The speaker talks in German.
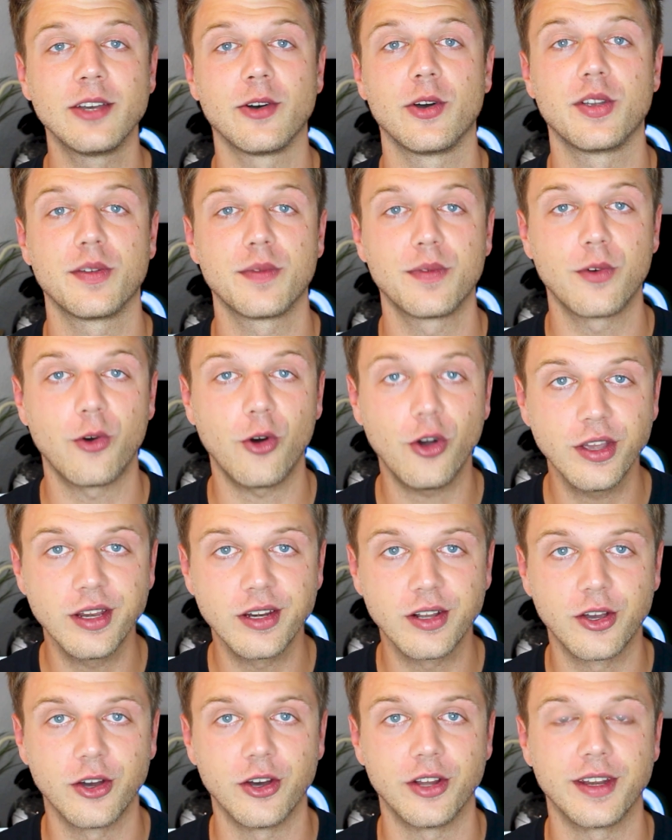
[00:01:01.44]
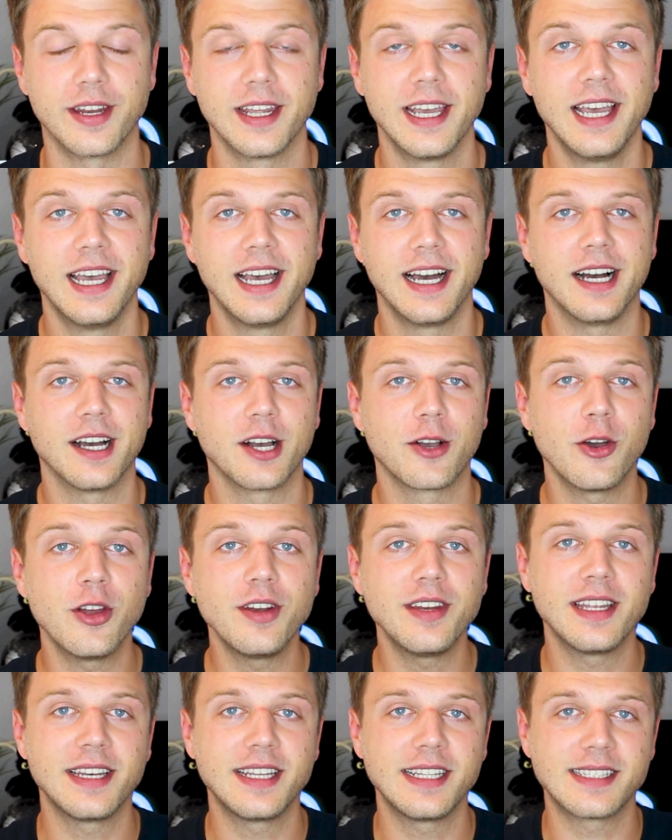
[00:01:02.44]
ihr euch freuen könnt, äh,
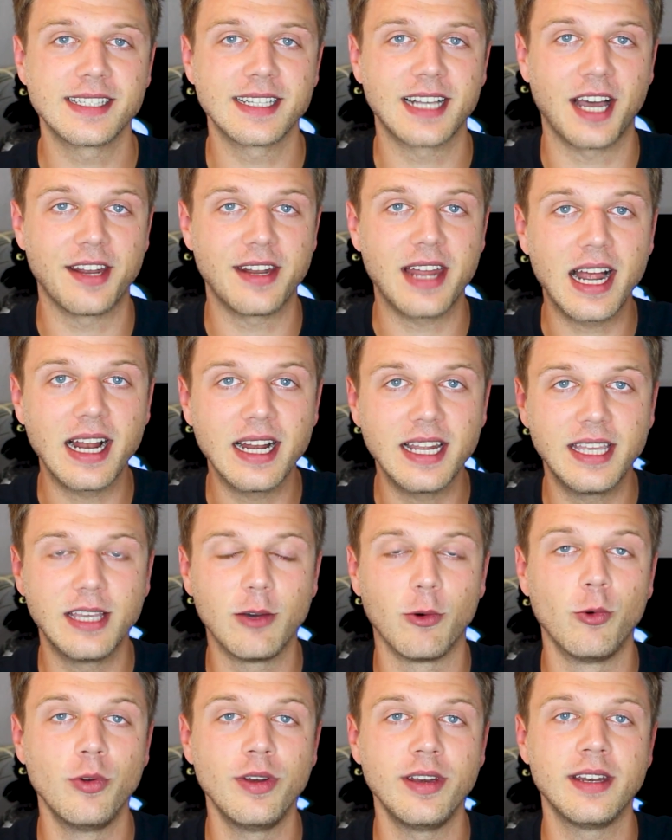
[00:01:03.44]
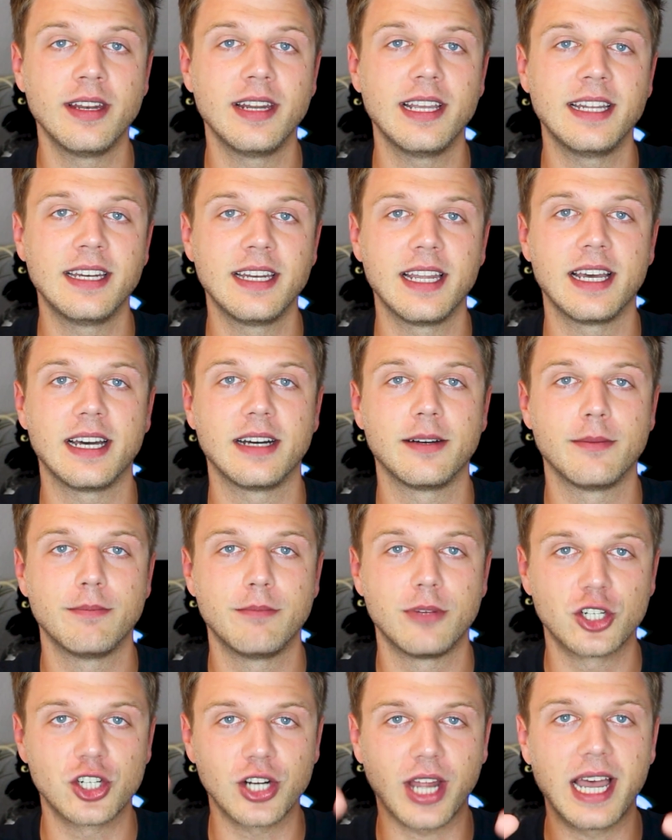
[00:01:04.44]
könnt ihr diesen Kanal hier unten in der
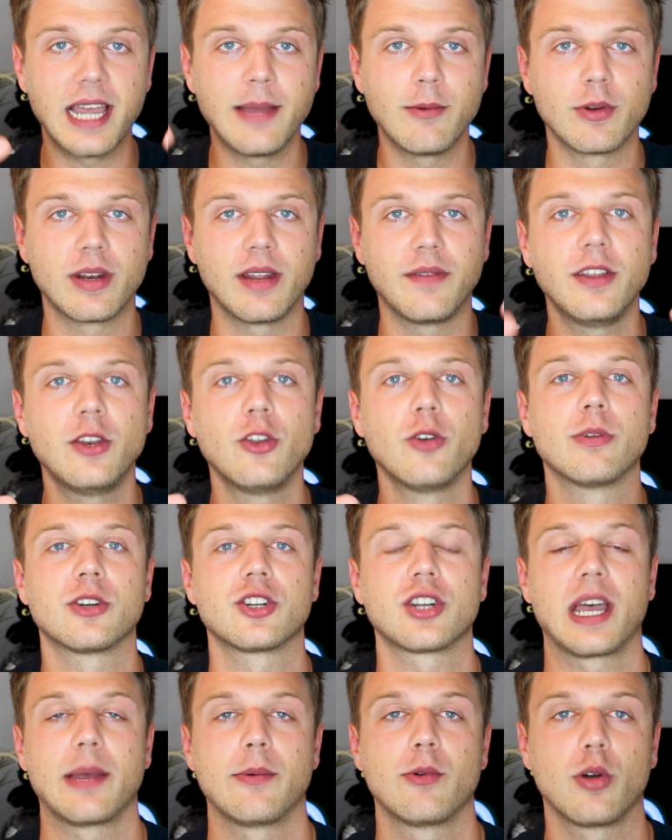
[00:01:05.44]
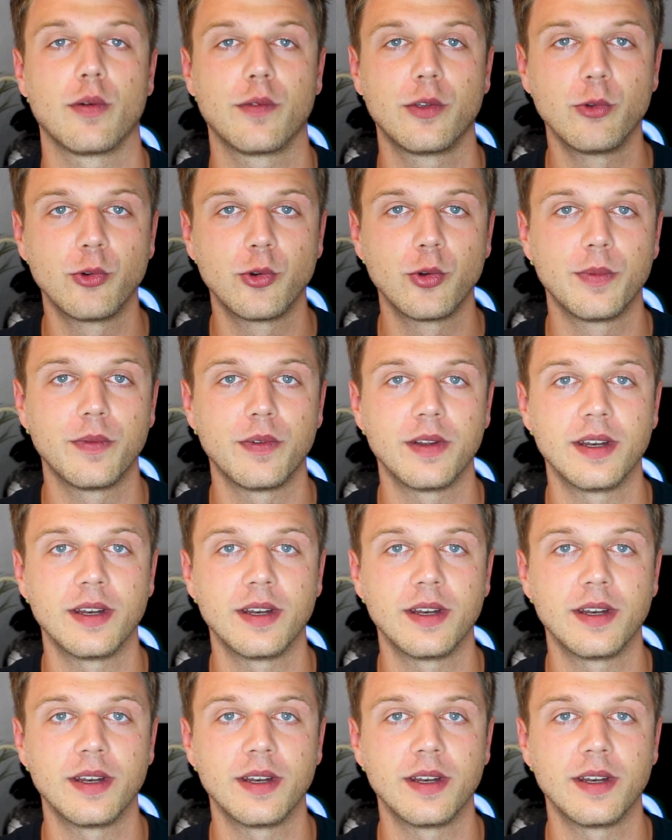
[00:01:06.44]
Beschreibung, der Videobeschreibung auf YouTube